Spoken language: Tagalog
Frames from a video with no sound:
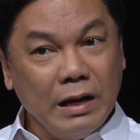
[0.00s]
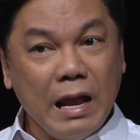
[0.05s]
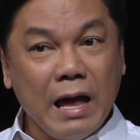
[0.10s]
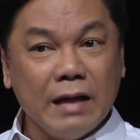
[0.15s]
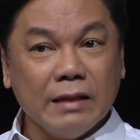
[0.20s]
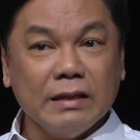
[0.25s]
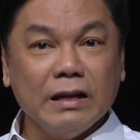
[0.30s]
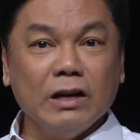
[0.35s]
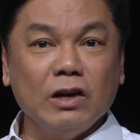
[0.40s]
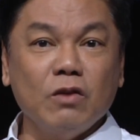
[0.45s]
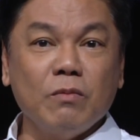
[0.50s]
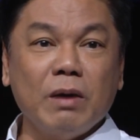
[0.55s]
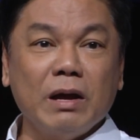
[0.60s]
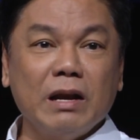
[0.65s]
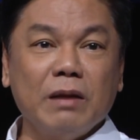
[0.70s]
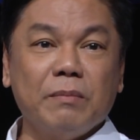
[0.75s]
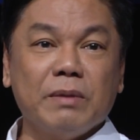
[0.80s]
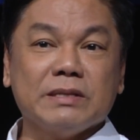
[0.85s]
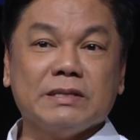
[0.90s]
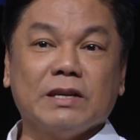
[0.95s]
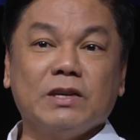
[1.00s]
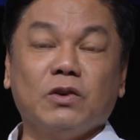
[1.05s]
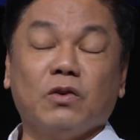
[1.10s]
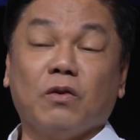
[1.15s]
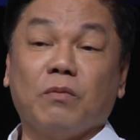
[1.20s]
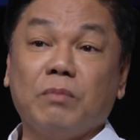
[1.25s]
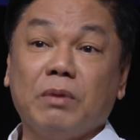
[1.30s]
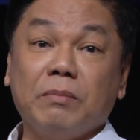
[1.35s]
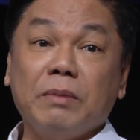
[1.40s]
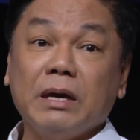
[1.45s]
lahat ng lumalabas sa
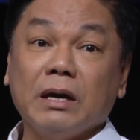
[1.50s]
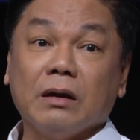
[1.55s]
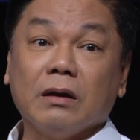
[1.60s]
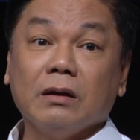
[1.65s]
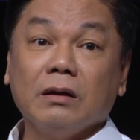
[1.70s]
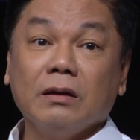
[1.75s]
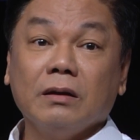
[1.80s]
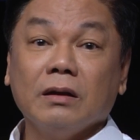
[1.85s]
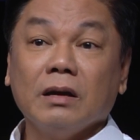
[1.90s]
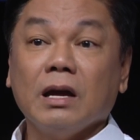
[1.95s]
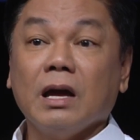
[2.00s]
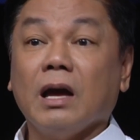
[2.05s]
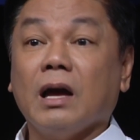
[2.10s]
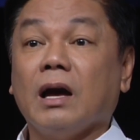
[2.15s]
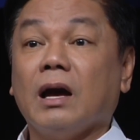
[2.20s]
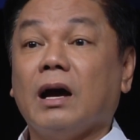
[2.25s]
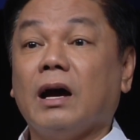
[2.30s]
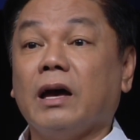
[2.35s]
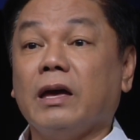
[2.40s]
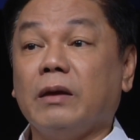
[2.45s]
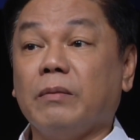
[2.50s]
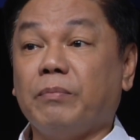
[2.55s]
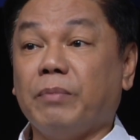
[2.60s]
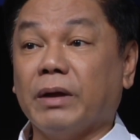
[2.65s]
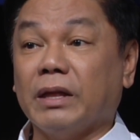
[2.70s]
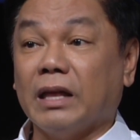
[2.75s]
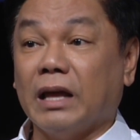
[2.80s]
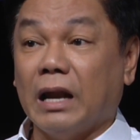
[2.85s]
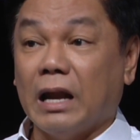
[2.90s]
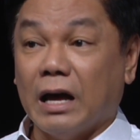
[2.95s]
iyong bibig ay
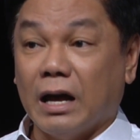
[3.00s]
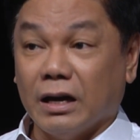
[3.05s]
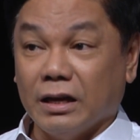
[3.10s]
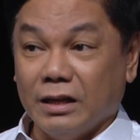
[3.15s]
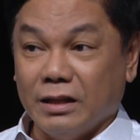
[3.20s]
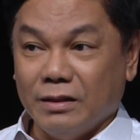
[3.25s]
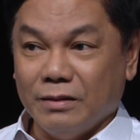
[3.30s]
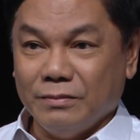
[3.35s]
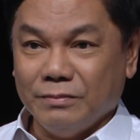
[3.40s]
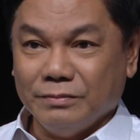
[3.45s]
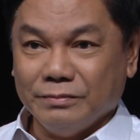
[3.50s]
panalangin.